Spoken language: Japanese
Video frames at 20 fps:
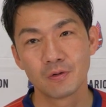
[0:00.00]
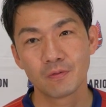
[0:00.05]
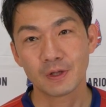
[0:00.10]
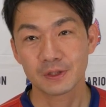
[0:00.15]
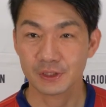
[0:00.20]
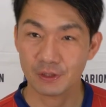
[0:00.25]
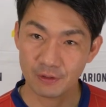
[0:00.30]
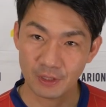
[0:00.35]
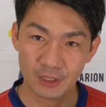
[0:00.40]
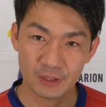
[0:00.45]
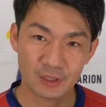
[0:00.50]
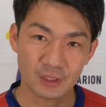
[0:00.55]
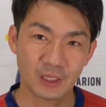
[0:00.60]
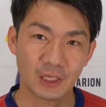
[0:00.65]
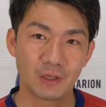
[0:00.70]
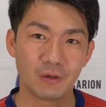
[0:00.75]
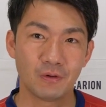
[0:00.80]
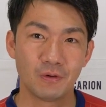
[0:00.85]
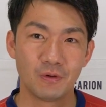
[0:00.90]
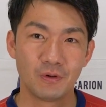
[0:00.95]
パジェーノ入ってか
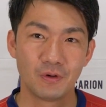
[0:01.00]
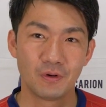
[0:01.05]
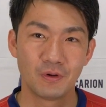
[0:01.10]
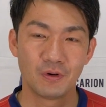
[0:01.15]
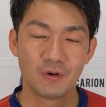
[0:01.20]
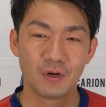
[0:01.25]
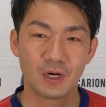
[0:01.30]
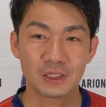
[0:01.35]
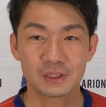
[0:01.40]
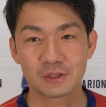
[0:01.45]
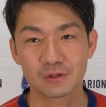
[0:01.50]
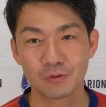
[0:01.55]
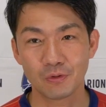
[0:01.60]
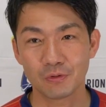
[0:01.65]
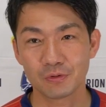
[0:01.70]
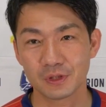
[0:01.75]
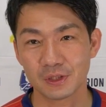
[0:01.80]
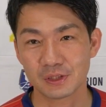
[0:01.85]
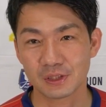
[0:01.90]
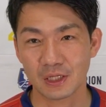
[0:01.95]
らの初
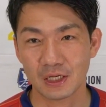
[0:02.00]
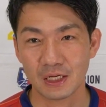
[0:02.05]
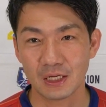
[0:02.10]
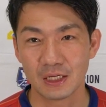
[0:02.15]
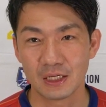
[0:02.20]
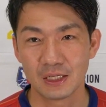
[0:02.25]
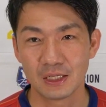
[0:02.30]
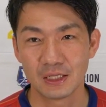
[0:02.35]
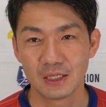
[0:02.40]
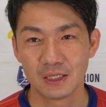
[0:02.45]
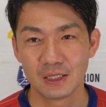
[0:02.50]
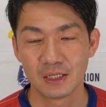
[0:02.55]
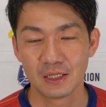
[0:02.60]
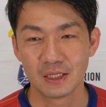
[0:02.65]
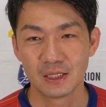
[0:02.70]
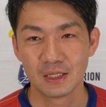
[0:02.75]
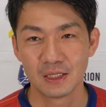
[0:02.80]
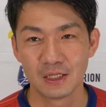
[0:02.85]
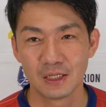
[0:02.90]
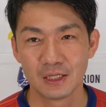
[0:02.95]
ゴールですから
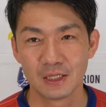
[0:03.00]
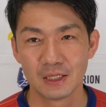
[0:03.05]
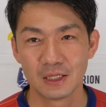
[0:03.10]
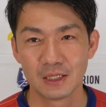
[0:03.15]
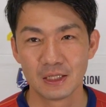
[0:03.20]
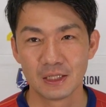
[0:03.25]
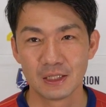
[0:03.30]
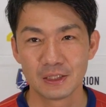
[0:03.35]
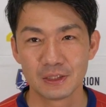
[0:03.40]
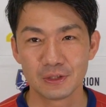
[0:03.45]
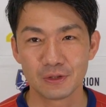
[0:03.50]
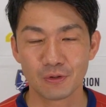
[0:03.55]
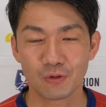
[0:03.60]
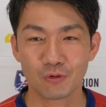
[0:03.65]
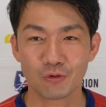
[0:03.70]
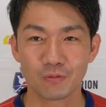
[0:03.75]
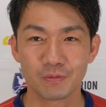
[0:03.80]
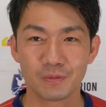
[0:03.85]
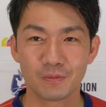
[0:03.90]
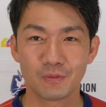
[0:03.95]

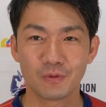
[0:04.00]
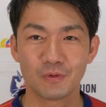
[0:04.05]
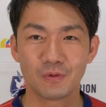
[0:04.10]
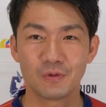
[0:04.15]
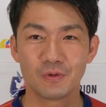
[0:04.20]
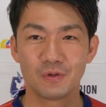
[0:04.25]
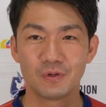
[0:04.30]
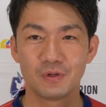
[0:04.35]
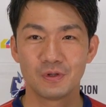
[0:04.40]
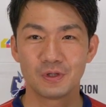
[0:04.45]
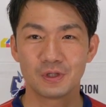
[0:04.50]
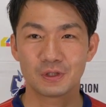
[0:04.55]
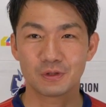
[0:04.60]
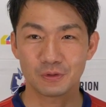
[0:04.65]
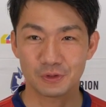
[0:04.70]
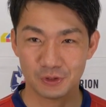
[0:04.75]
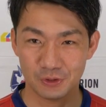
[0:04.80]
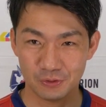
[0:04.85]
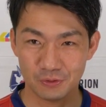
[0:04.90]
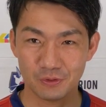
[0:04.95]
喜びもひ
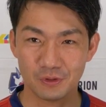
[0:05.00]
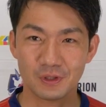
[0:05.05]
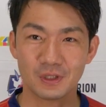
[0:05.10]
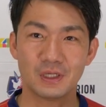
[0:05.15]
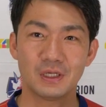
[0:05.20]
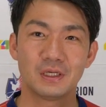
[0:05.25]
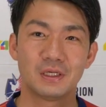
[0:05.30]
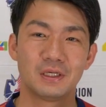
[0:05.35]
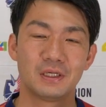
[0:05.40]
としおというか